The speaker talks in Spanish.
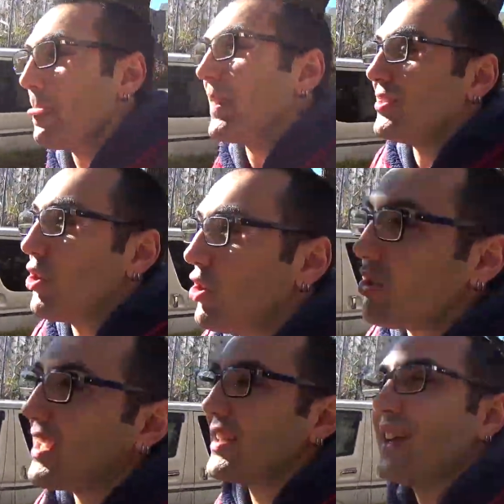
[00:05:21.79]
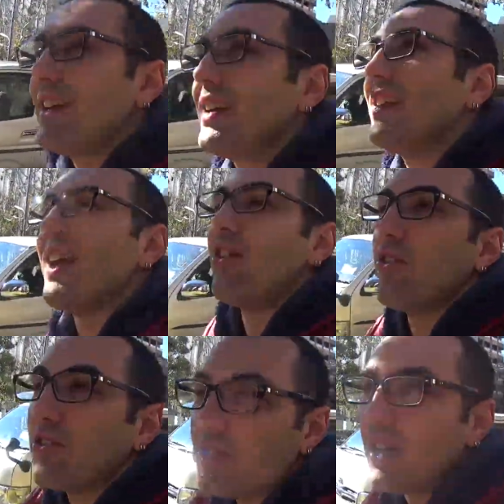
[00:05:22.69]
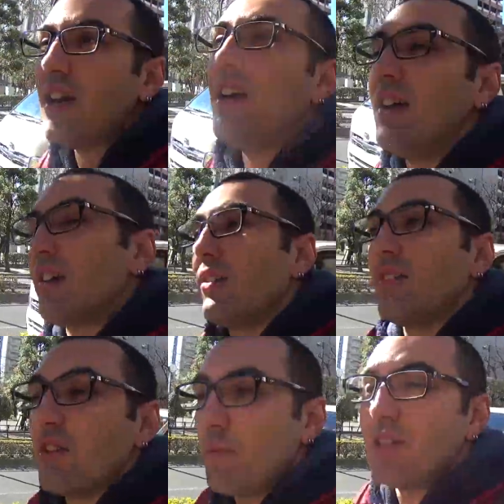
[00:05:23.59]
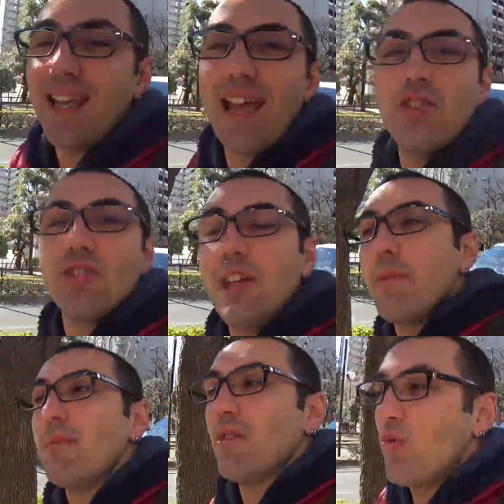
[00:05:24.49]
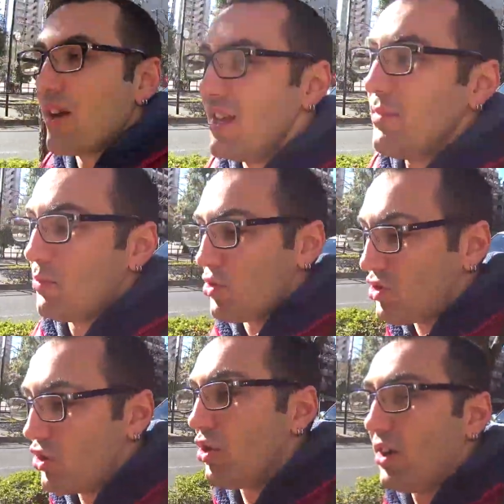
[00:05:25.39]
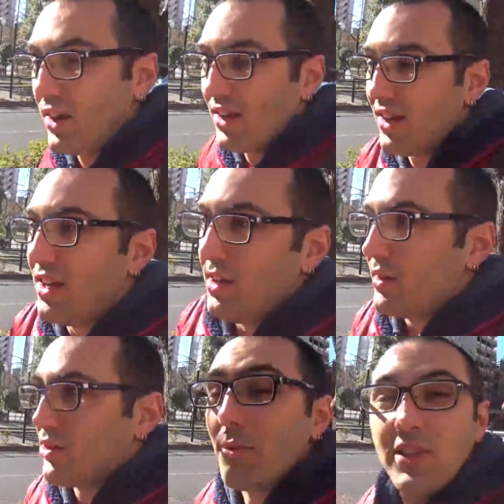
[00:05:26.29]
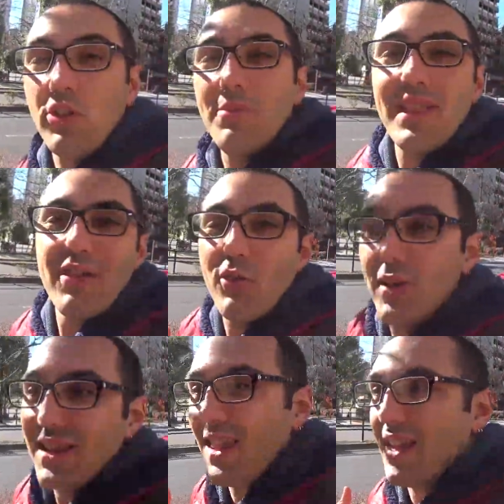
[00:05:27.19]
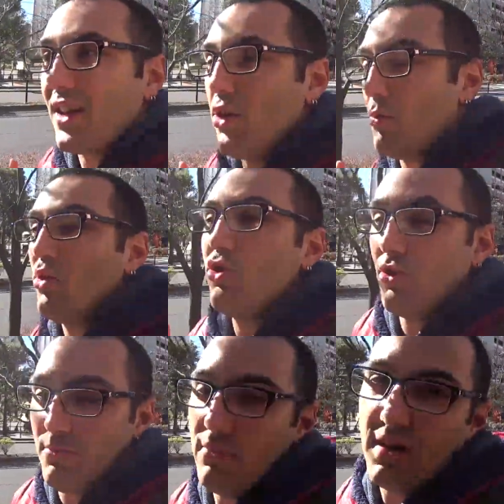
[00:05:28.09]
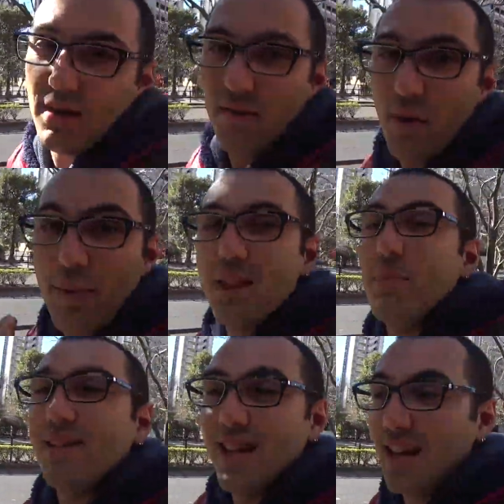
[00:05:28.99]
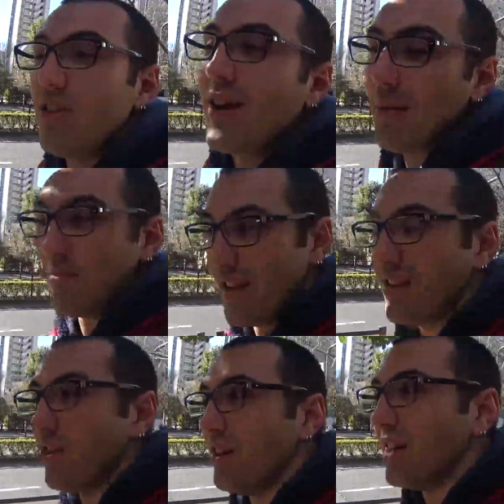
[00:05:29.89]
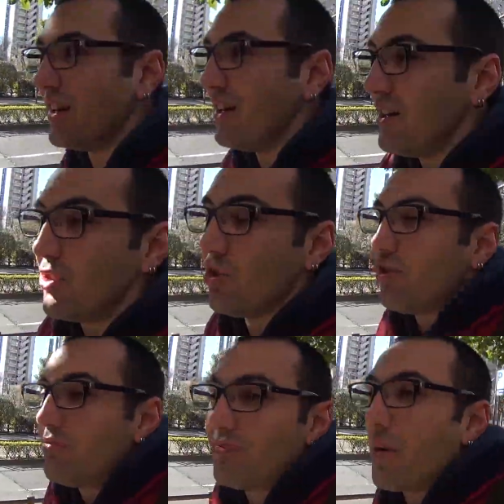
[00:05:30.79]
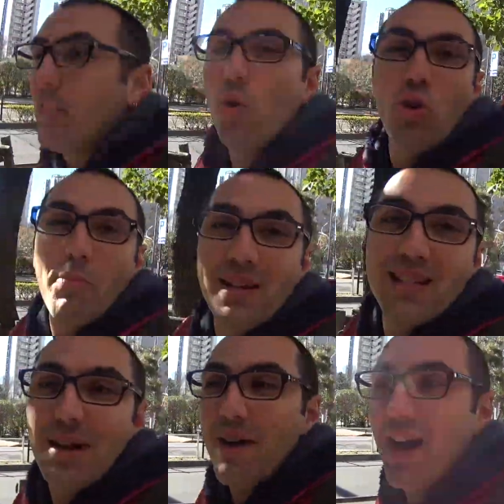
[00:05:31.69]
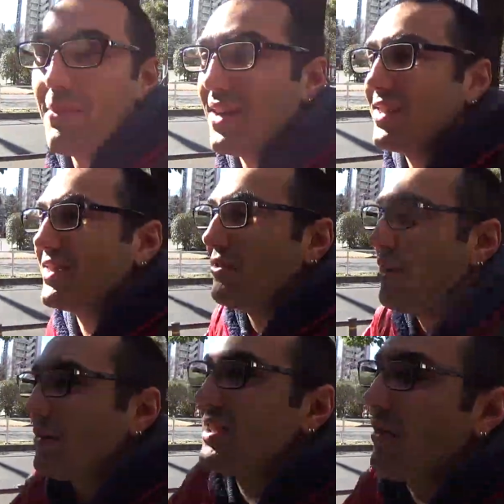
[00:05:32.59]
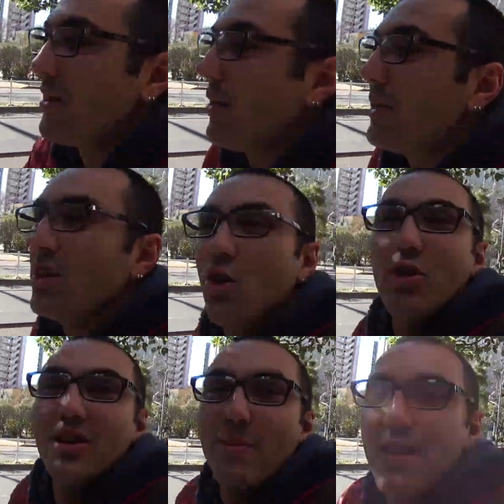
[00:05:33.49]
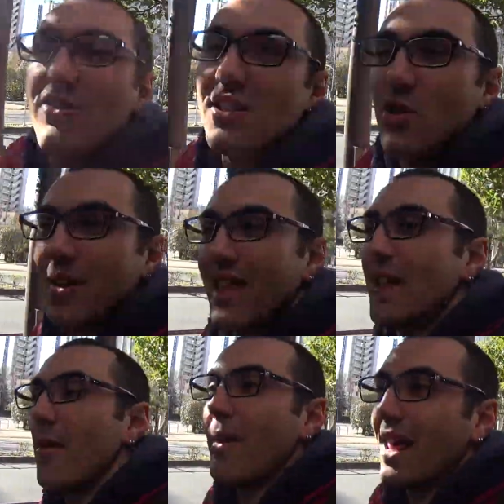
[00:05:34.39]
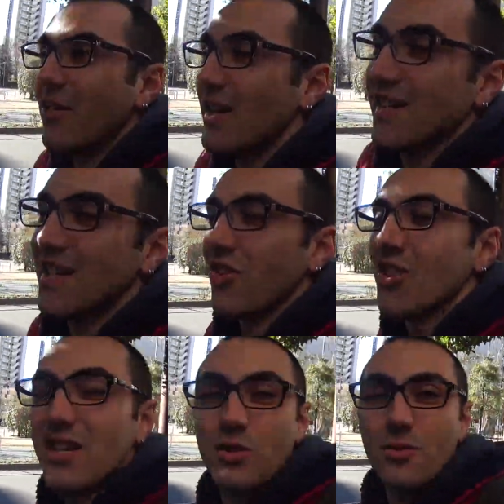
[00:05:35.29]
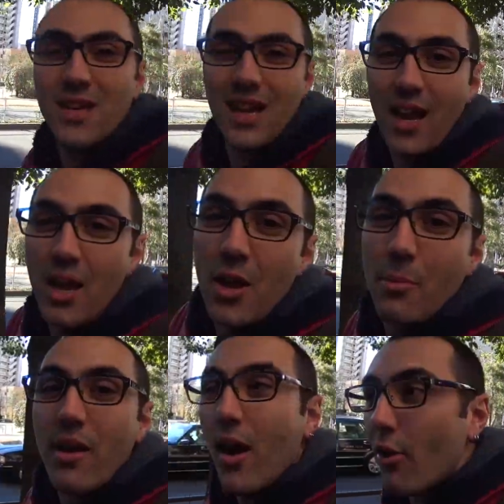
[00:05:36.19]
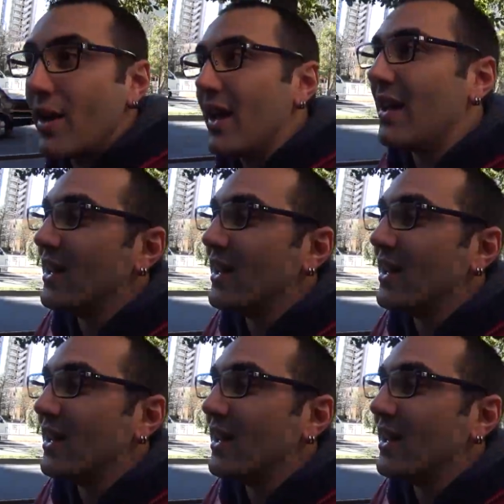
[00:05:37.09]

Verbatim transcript: Son cosas que a los después de años ya viviendo aquí, pues yo sobre todo me he dado cuenta de cómo yo, mi forma de pensar ha ido cambiando. Yo tampoco lo pensaba jamás. Estaba hablando con españoles, yo me quedaba parado en el sitio donde estuviese. Pero ahora,